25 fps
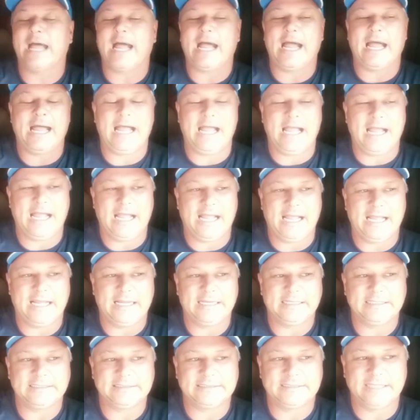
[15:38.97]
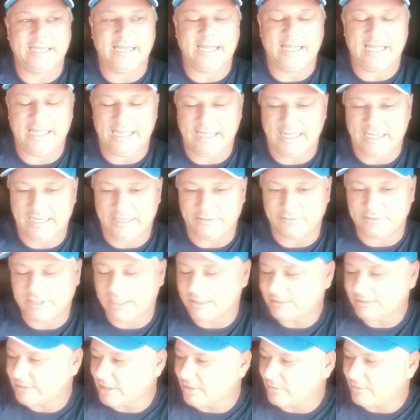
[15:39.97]
da da, o
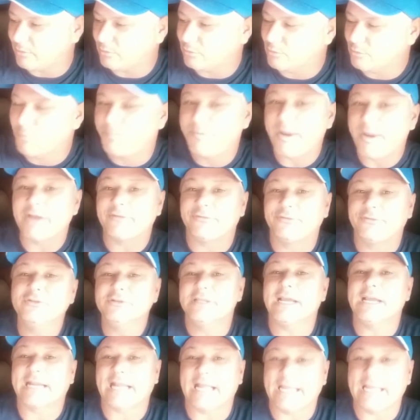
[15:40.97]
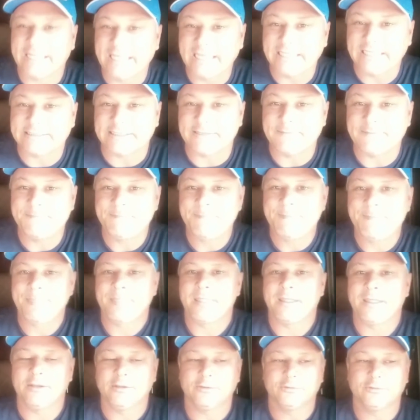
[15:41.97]
canto não, o perfil da carreta
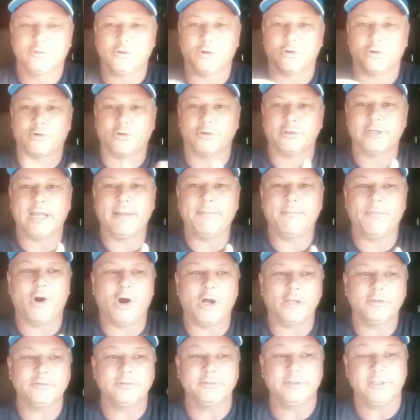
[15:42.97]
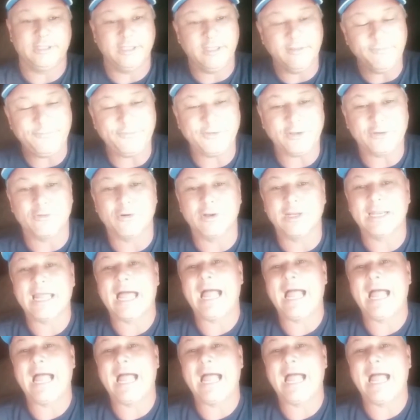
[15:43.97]
tocou na moto que ficou